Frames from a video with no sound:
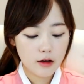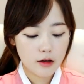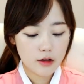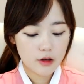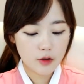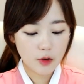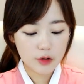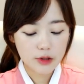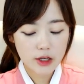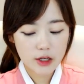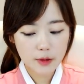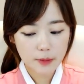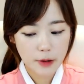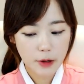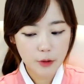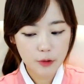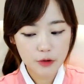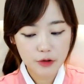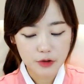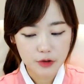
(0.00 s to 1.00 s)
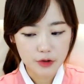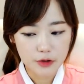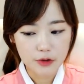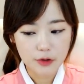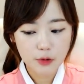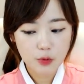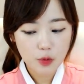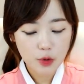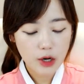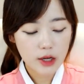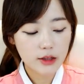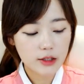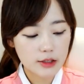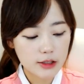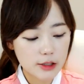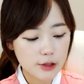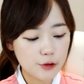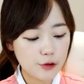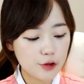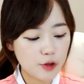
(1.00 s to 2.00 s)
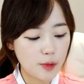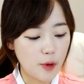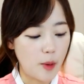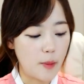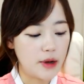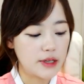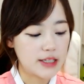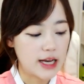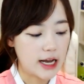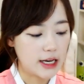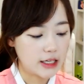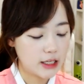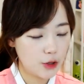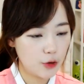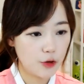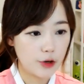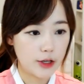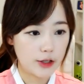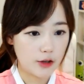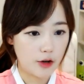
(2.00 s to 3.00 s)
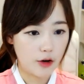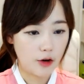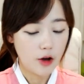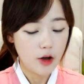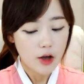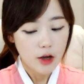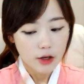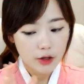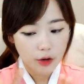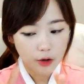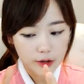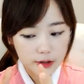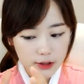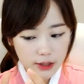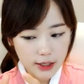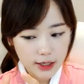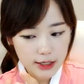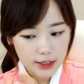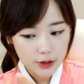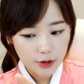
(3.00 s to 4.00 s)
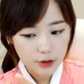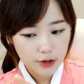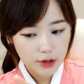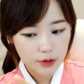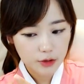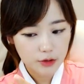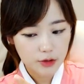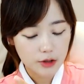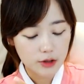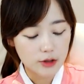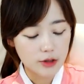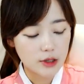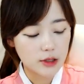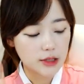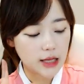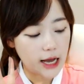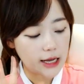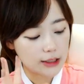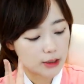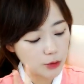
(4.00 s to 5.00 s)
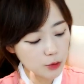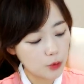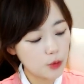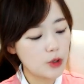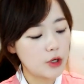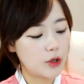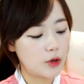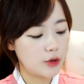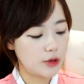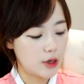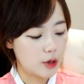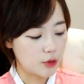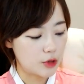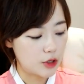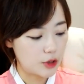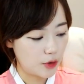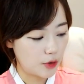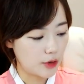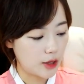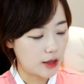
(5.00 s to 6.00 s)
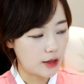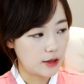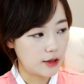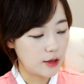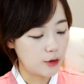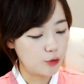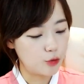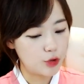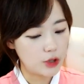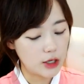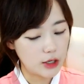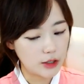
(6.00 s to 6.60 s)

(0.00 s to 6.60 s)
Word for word: 역사를 배우는 이유는 똑같은 실수를 범하지 않기 위해서 역사에 일어났던 일들이 다시 또 일어나고 일어나는데 우리가